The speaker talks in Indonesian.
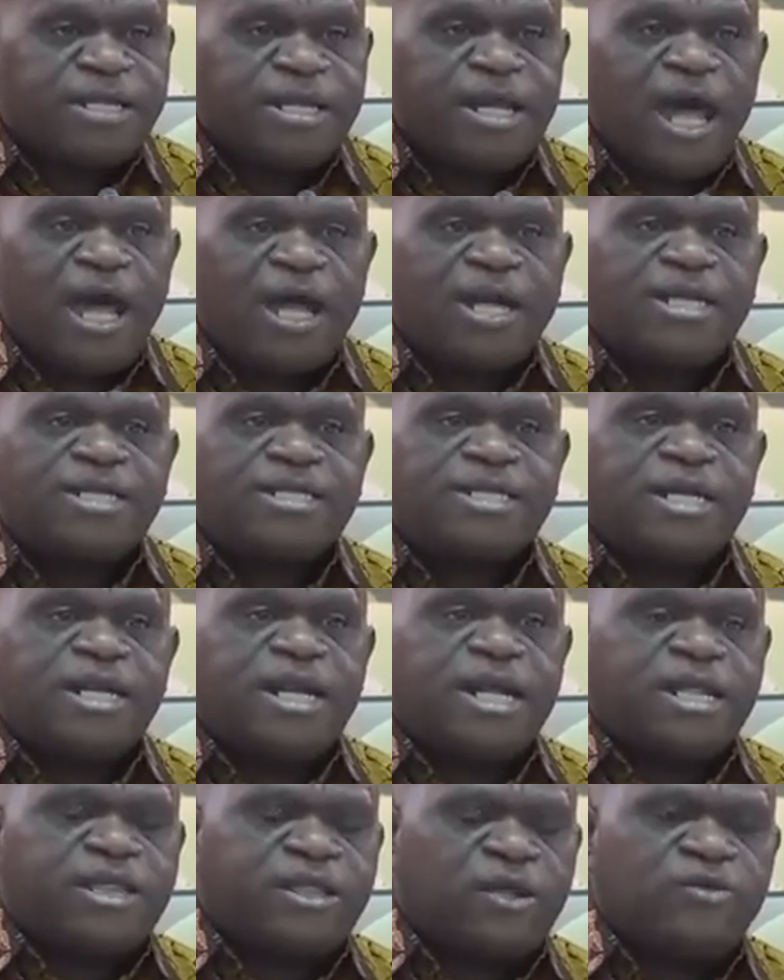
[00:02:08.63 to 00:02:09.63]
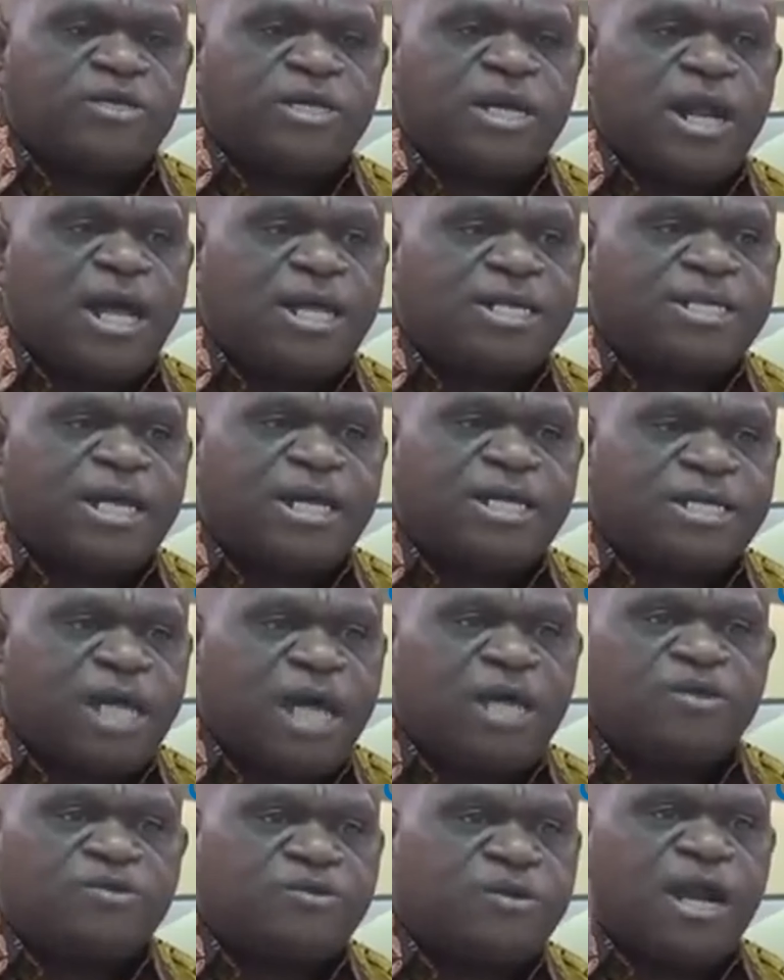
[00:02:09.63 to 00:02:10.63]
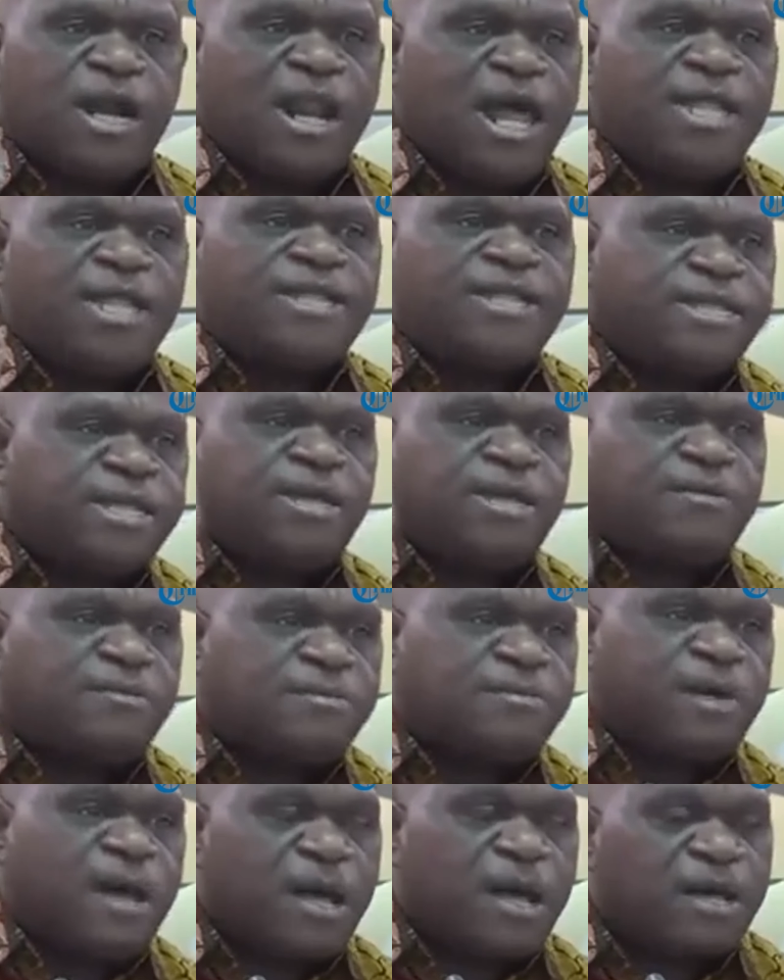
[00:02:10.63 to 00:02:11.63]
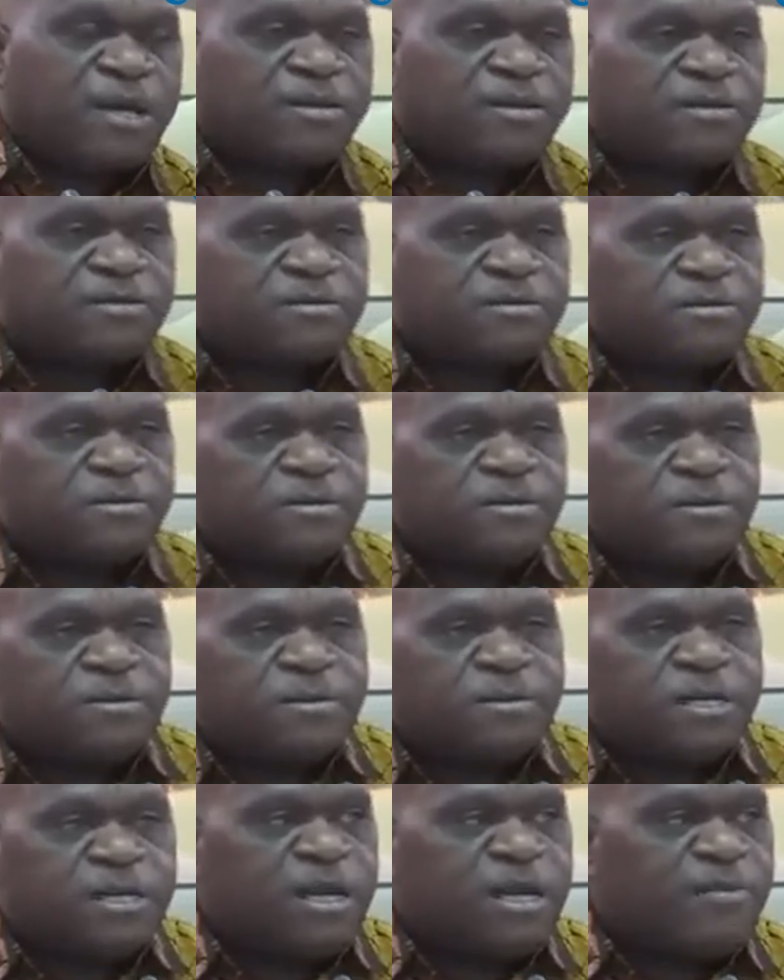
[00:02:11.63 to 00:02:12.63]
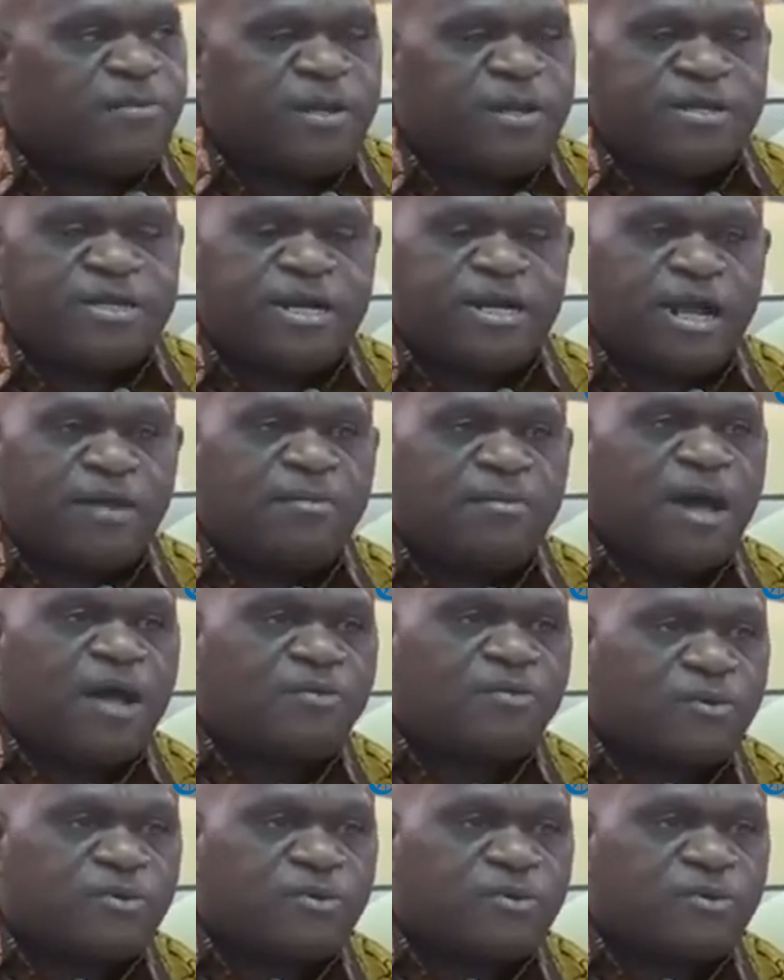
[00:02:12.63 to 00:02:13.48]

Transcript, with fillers: hari Senin atau Selasa saya sudah lantik di kementerian baru.